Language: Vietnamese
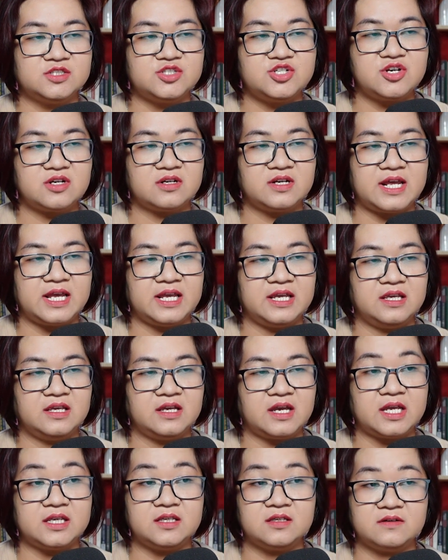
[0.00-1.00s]
Trước nay
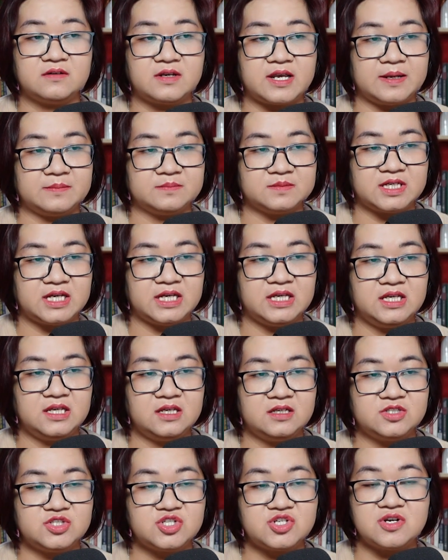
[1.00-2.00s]
anh cảm
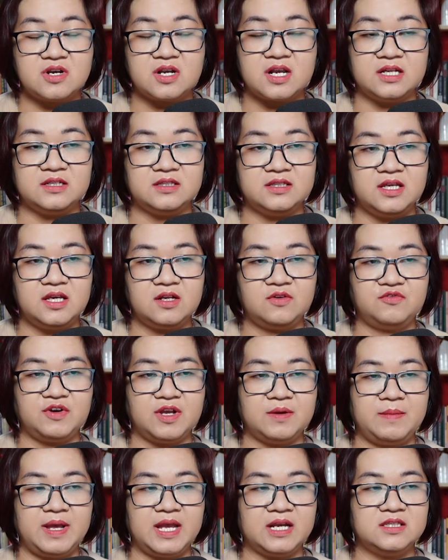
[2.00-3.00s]
thấy chưa cần thiết
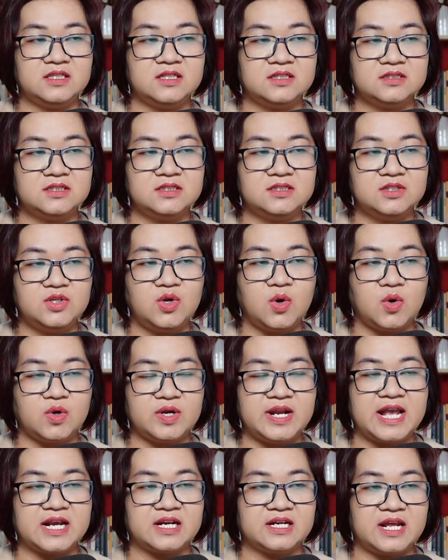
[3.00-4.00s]
phải mang những thứ đồ
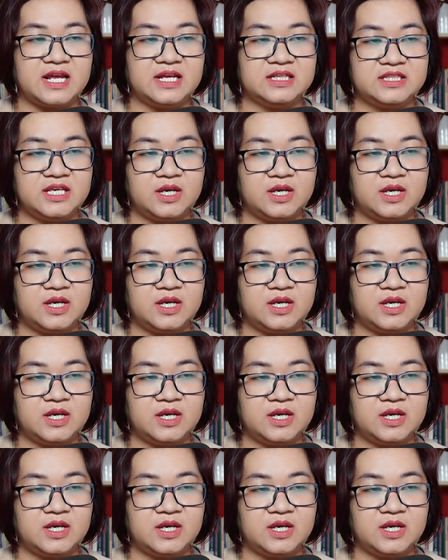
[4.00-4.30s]
đạc này